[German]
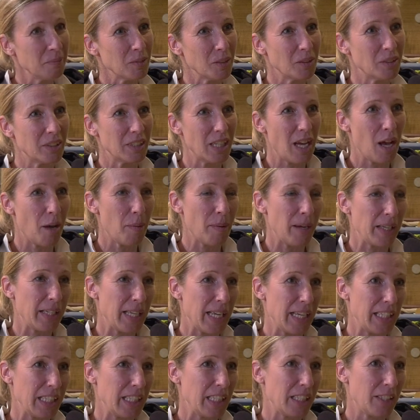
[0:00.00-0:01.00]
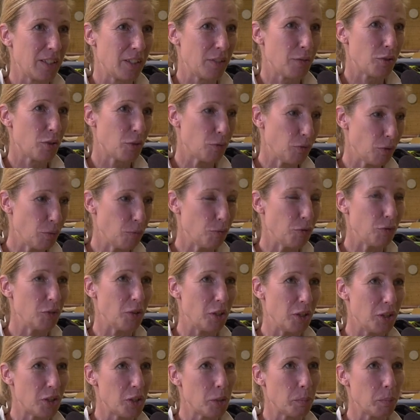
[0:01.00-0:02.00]
Und ich arbeite eigentlich zu
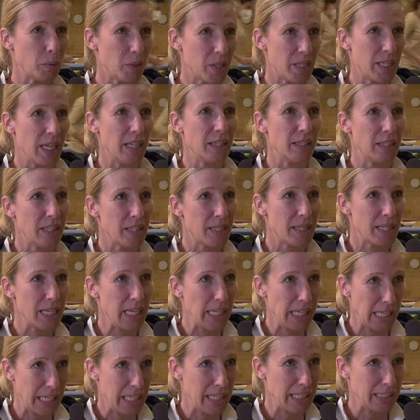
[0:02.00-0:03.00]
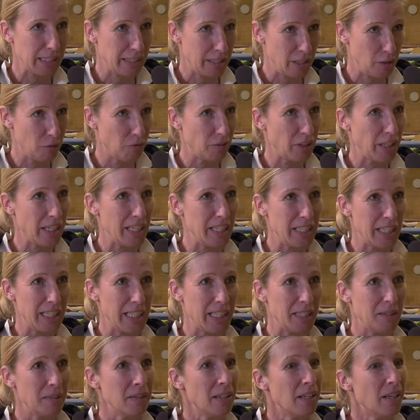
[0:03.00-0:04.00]
95 Prozent als
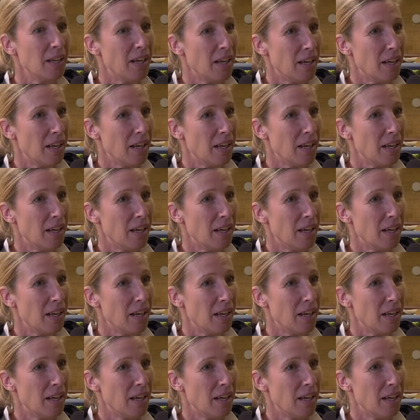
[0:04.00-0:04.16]
Zellreaktivtrainerin